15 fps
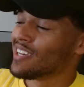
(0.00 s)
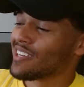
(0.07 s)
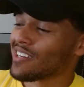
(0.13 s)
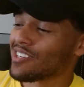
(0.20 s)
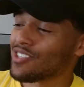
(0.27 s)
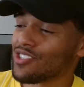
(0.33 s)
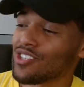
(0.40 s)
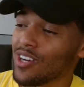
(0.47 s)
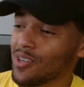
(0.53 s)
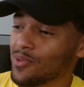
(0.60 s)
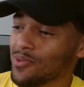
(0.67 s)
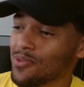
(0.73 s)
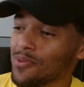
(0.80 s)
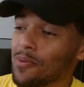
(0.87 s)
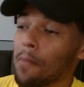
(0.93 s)

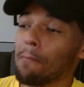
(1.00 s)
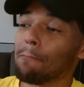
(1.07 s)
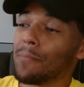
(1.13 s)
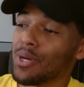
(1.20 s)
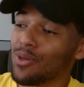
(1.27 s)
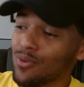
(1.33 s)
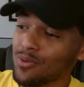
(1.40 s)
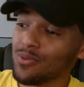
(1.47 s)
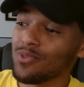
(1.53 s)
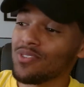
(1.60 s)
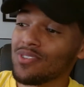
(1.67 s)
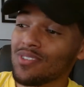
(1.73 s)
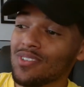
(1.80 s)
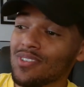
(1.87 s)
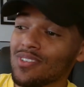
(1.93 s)
Cristiano, bei
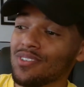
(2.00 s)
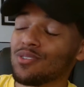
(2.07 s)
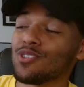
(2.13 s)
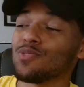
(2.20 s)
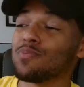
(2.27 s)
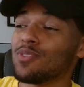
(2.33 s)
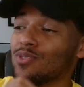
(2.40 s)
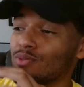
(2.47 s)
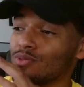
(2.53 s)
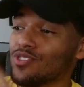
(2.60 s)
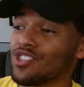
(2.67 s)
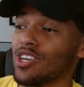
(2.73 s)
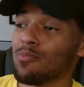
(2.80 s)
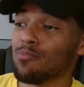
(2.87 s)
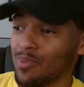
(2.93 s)
uns spielst du
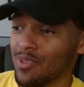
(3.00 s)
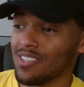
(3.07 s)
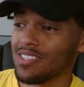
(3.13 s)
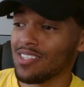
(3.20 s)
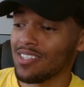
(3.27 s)
Champions League.